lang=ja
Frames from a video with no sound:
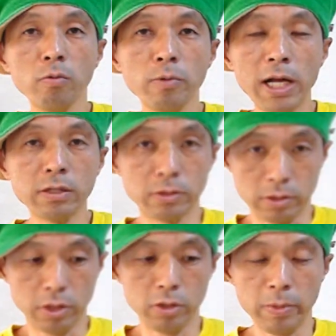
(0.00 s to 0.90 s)
ンバルーンっ
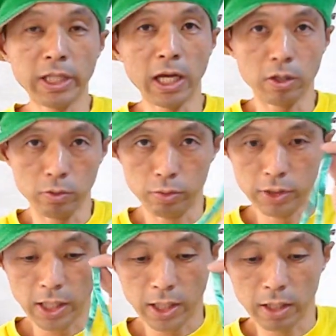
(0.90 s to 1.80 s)
ていうメタルの風
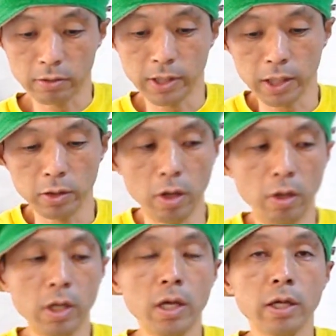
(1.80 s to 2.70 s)
船があるんだけど、
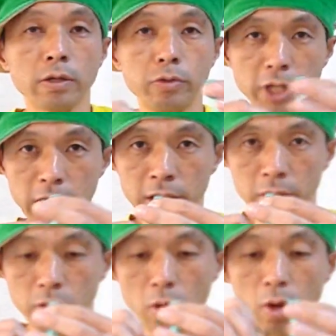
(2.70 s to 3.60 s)
グリーン
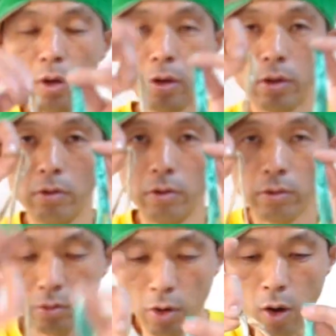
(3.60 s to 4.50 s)
と
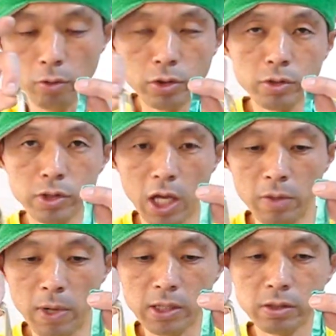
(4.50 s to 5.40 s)
ゴールドを使い
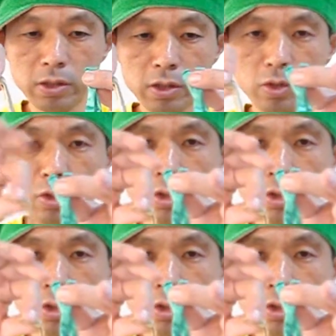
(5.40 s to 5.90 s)
ます。